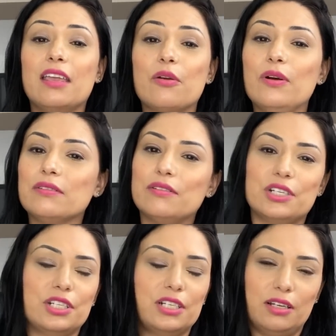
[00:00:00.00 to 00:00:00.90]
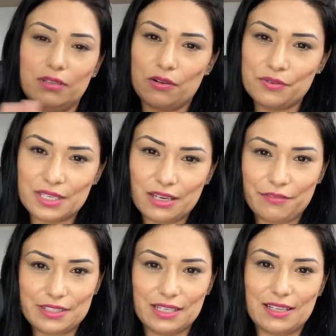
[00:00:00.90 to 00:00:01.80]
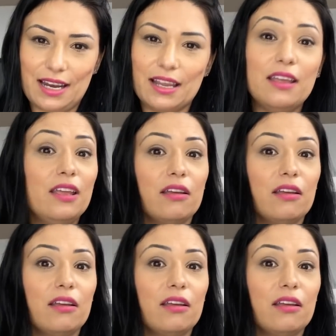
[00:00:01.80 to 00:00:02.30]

enquanto a gente não tá conseguindo fazer entrega,